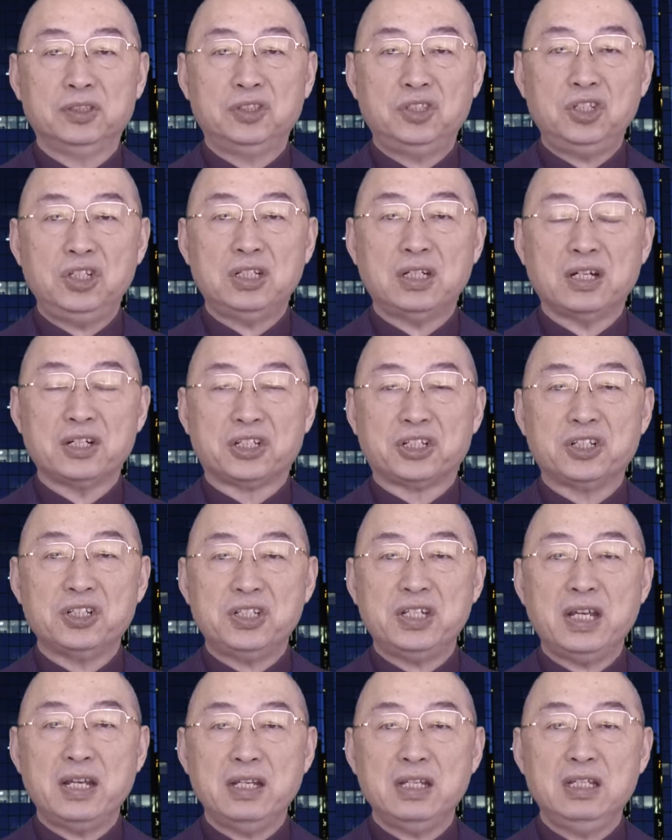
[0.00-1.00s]
记上时
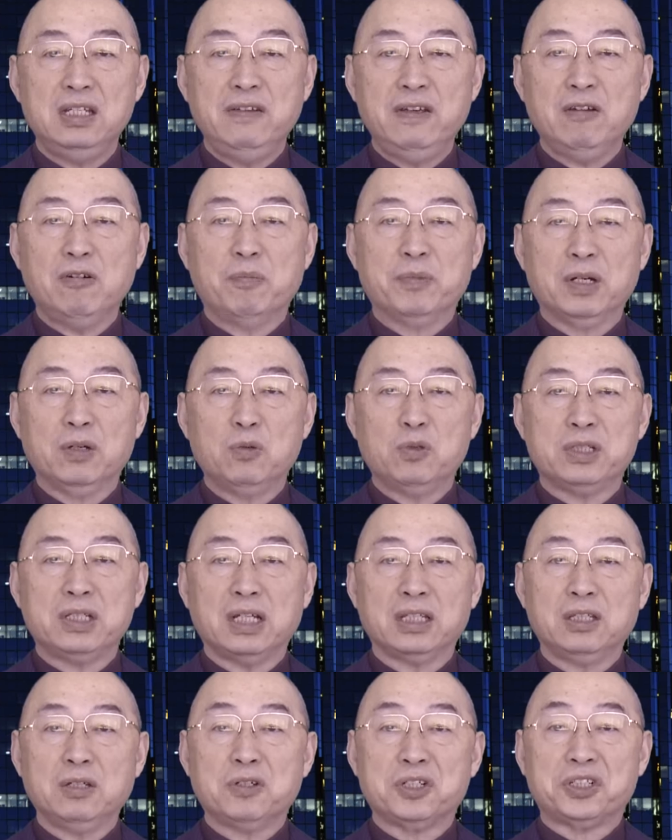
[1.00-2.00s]
间，因为我们录
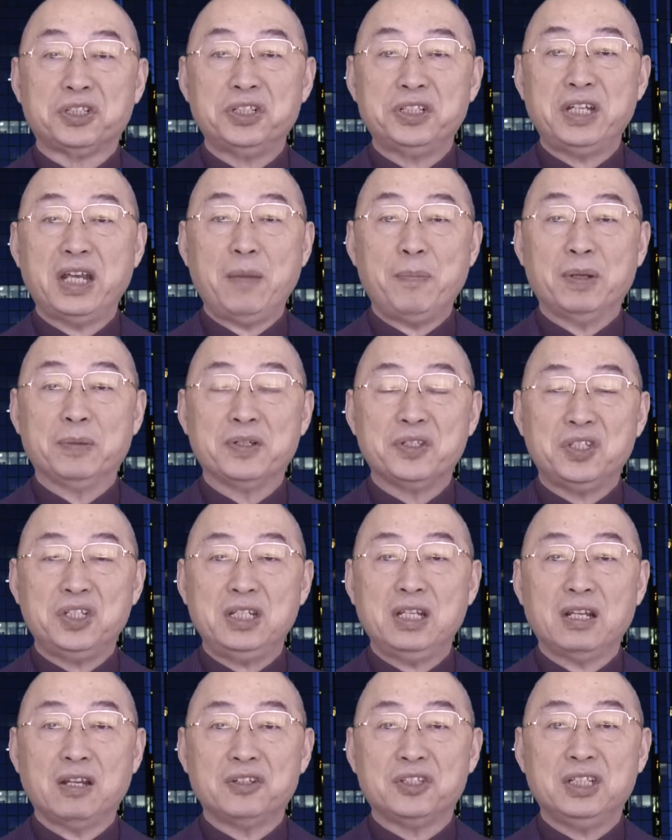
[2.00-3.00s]
像都有时间嘛，他
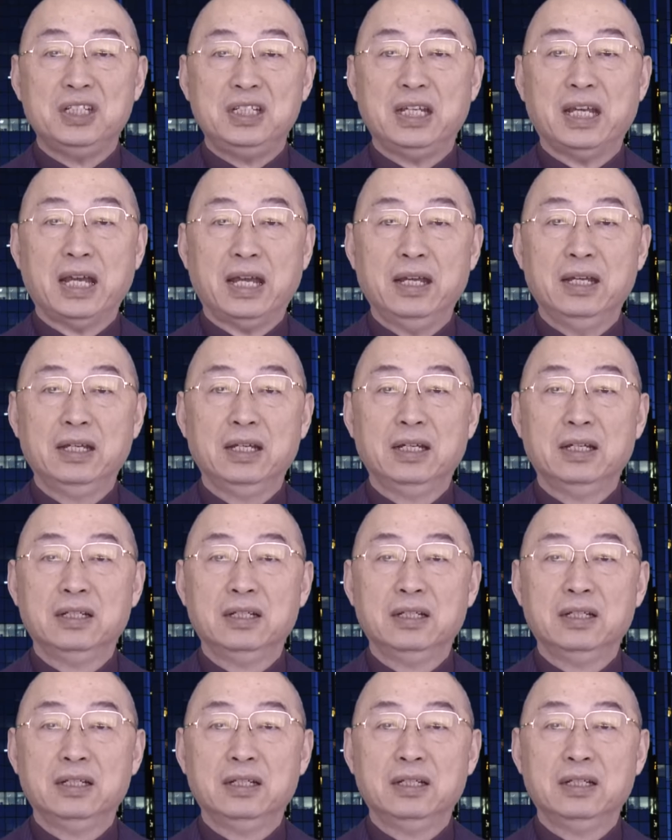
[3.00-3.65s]
几点到几点？